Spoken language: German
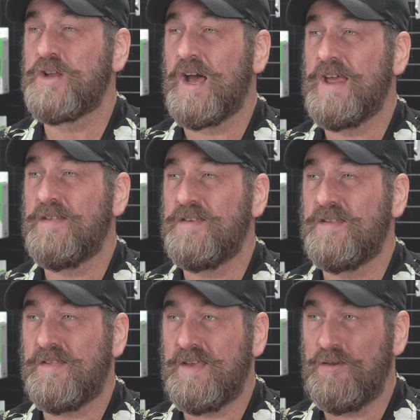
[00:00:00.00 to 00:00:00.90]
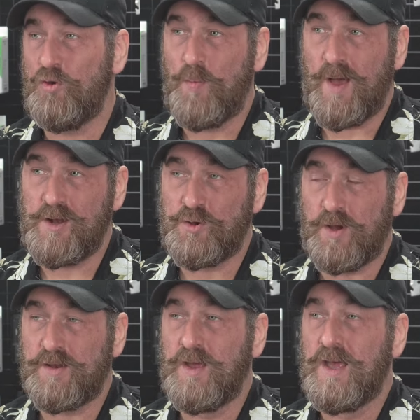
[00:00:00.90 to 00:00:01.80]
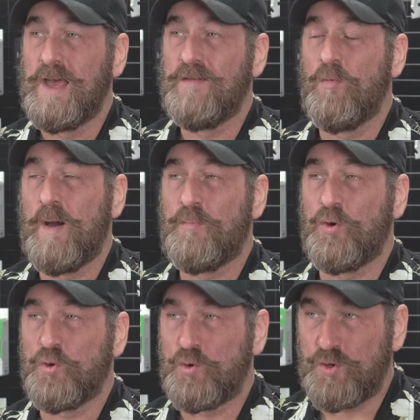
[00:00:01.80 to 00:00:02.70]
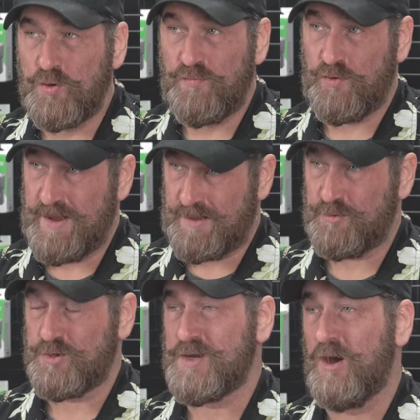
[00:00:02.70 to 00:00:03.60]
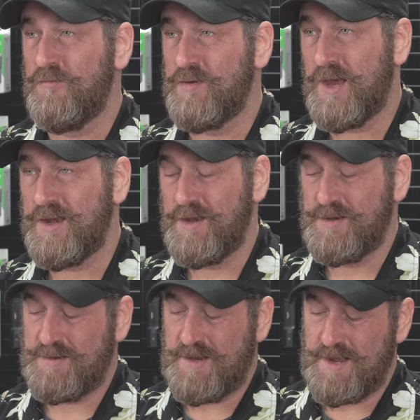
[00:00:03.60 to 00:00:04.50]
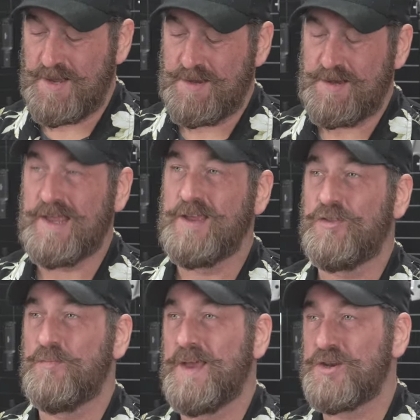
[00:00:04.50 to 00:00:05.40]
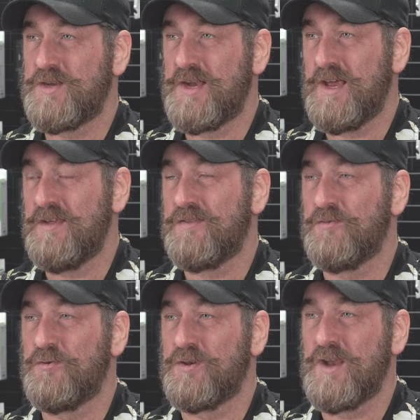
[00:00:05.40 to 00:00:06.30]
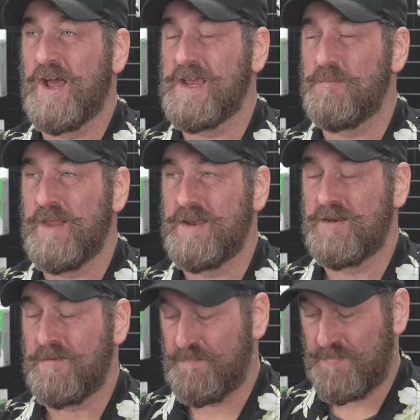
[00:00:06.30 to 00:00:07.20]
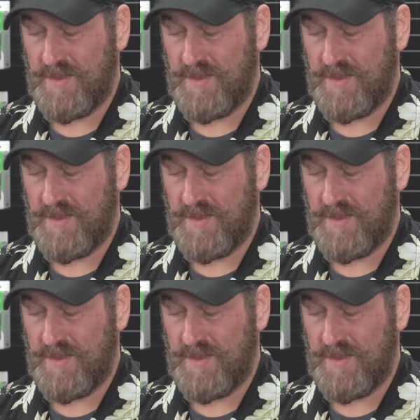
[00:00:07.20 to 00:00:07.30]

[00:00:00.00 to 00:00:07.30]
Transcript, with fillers: 30C überall dort, wo man Produkte von Nexttorch kaufen kann. Der Link zum Hersteller ist unten eingeblendet.